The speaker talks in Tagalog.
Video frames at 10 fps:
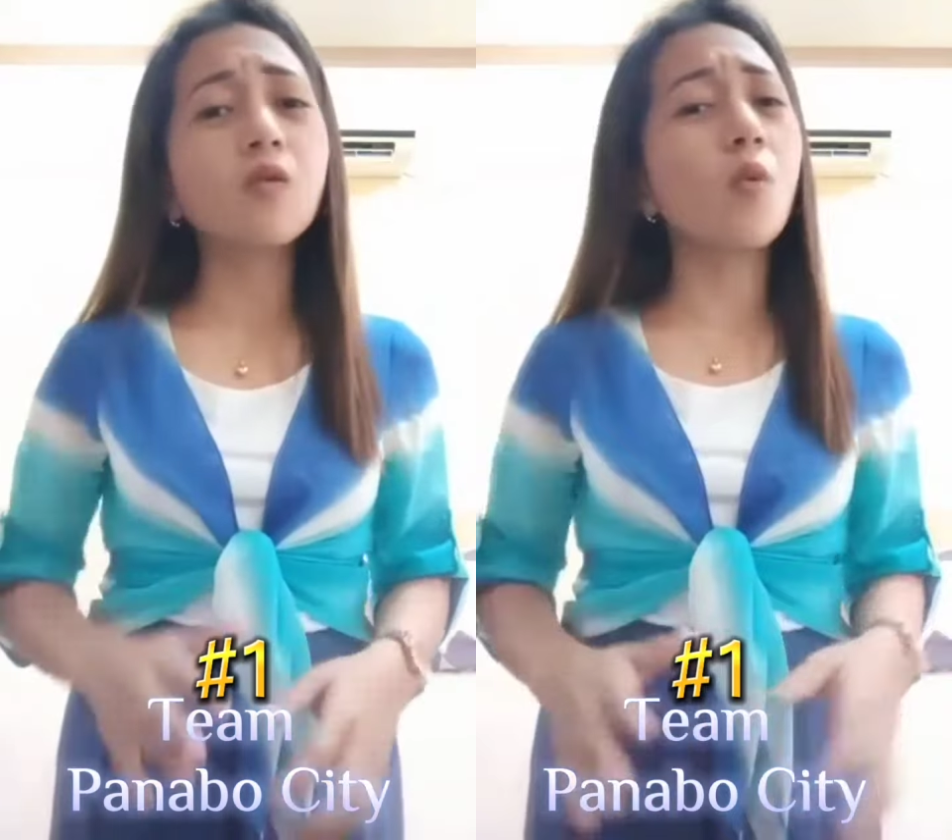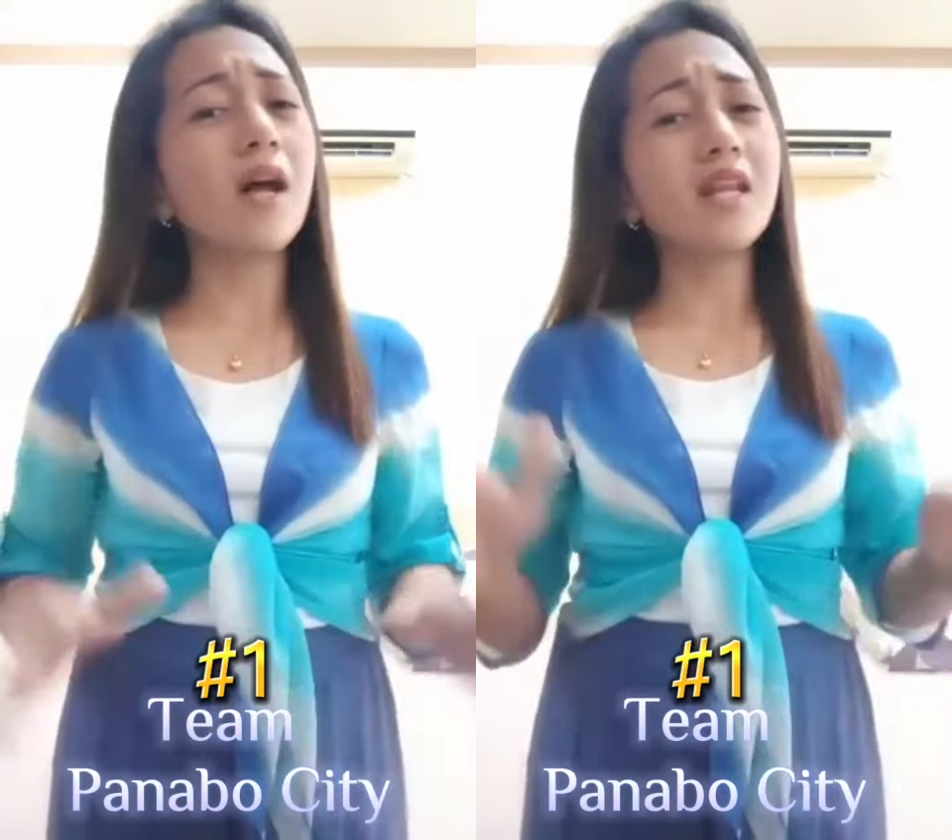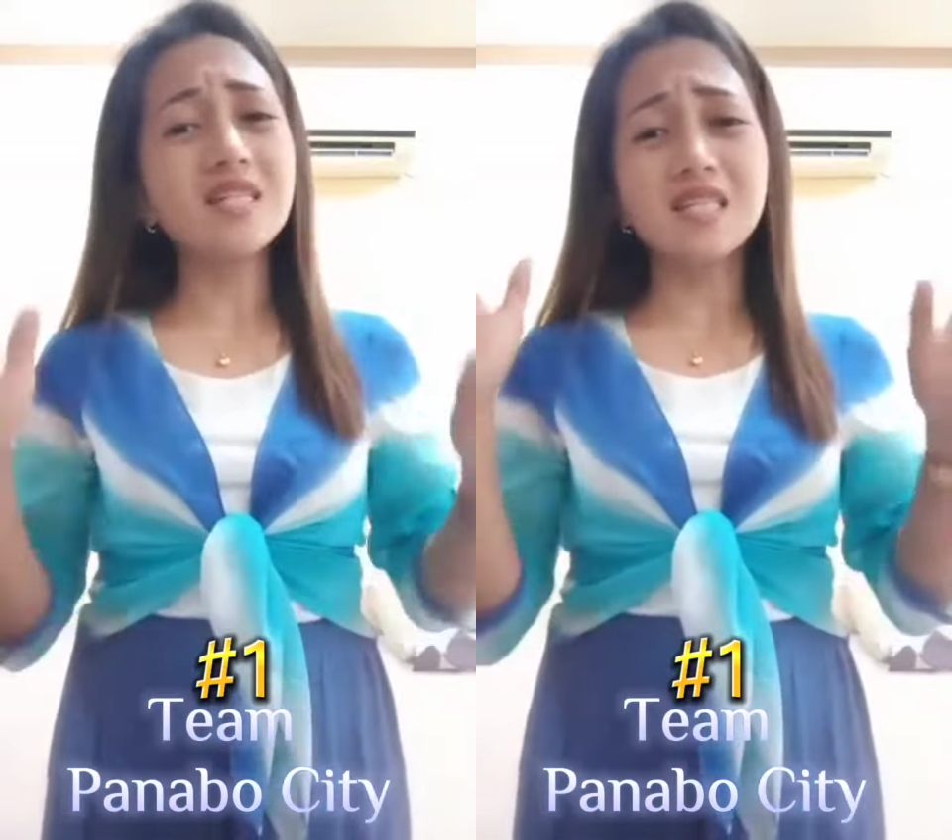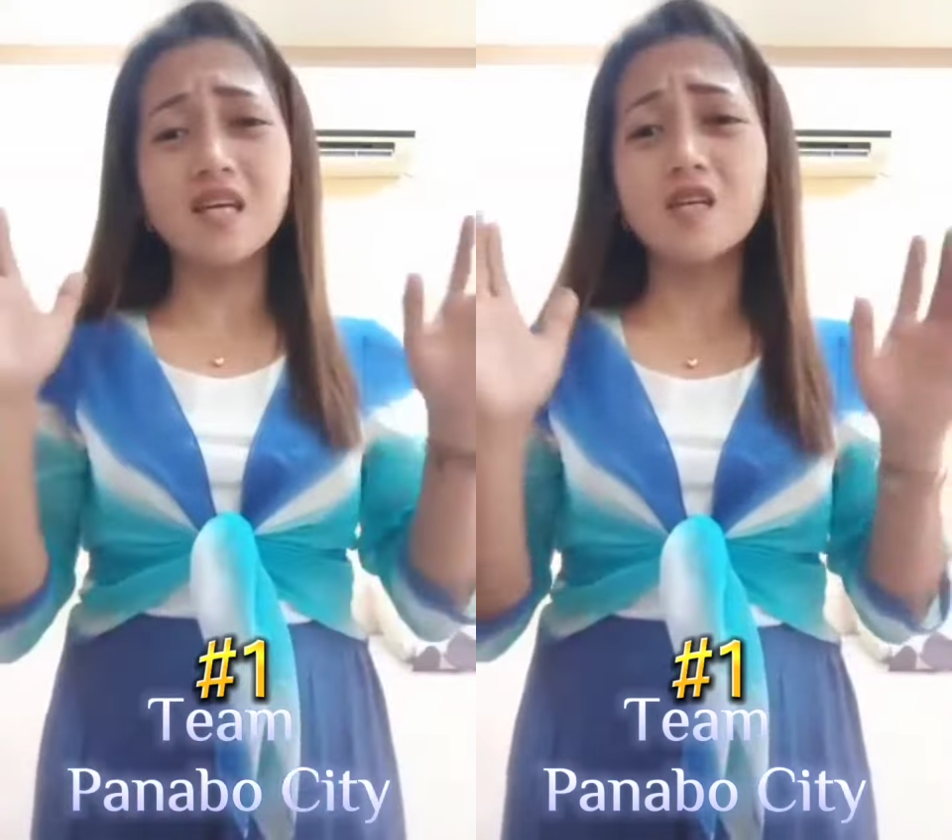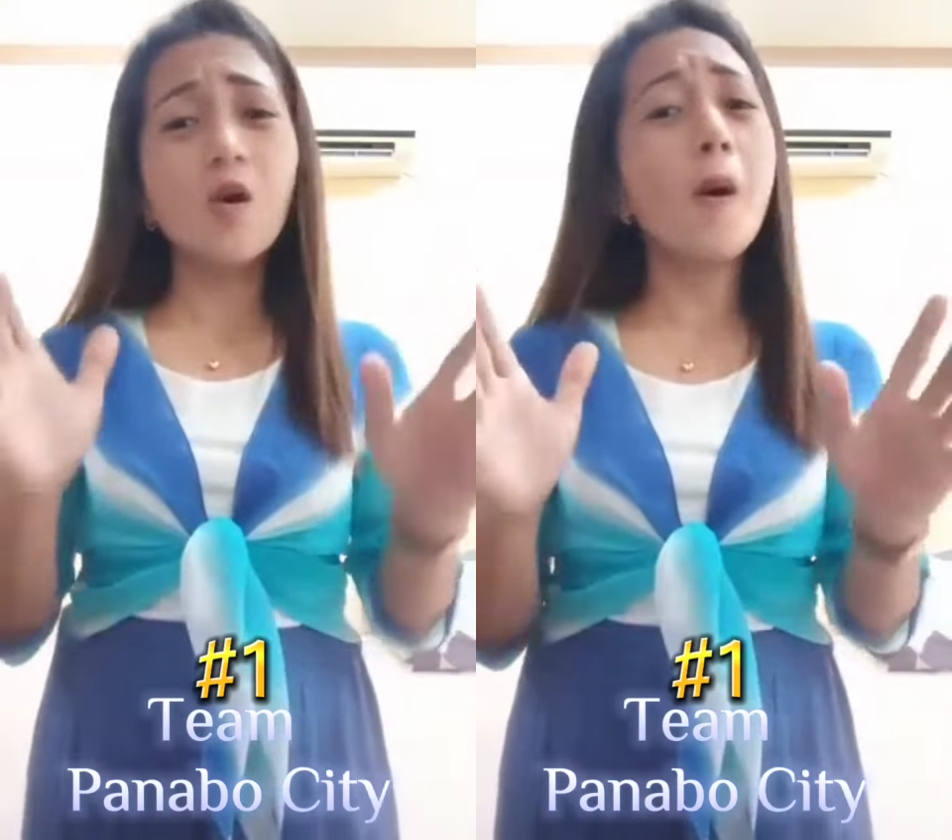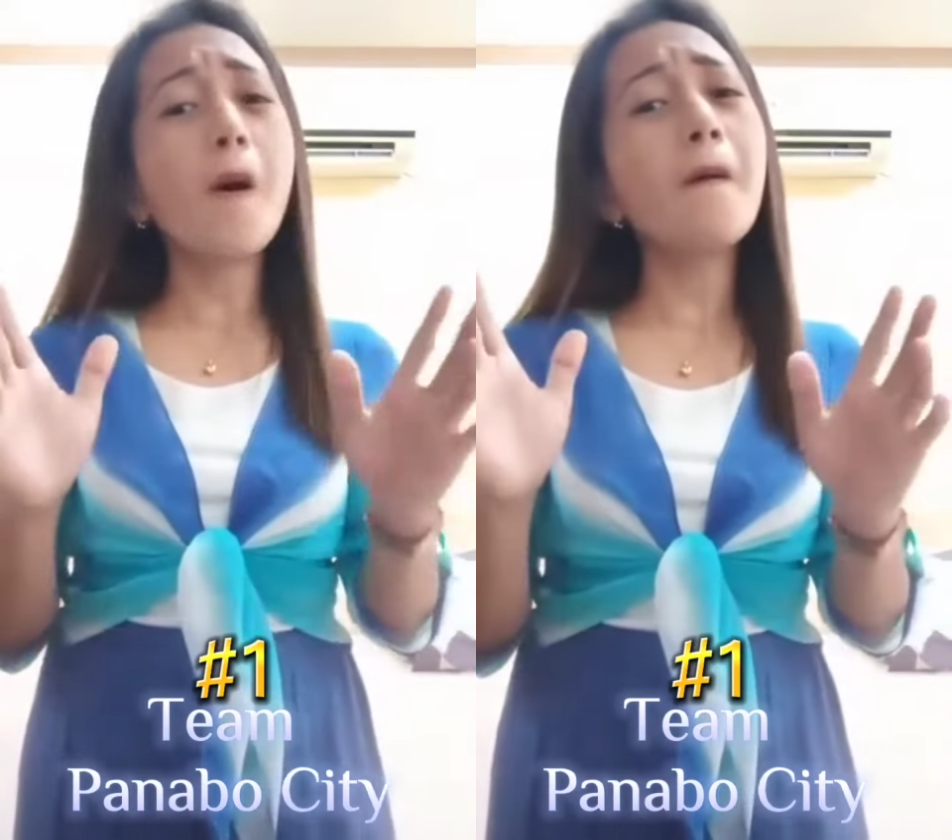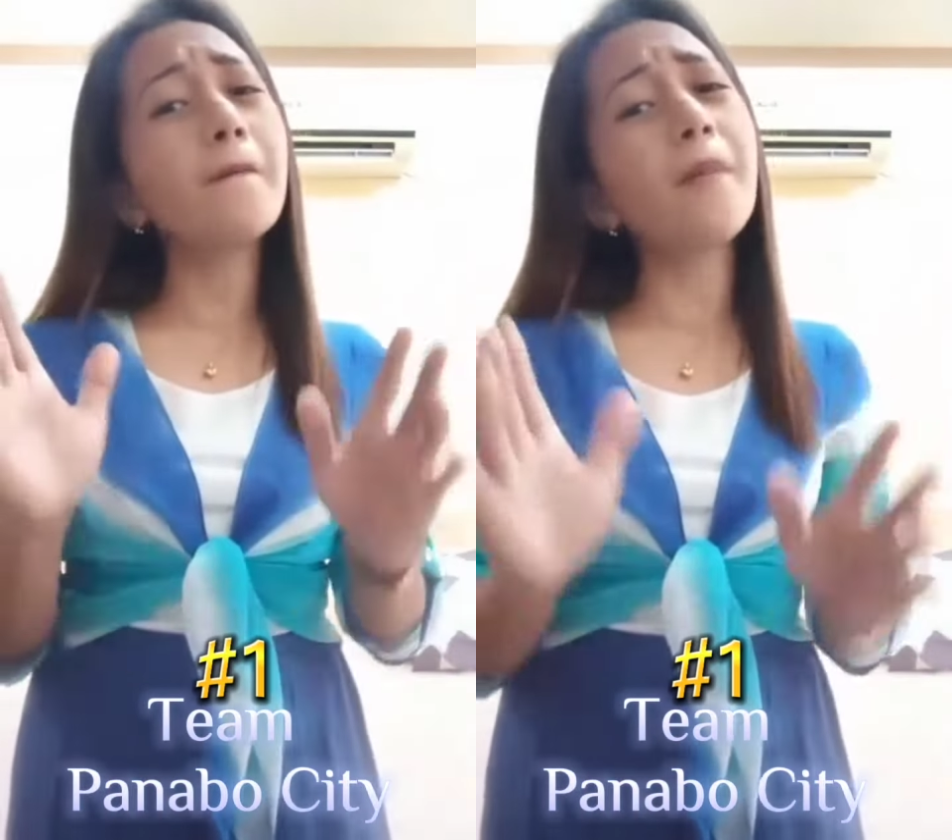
wala sa iyong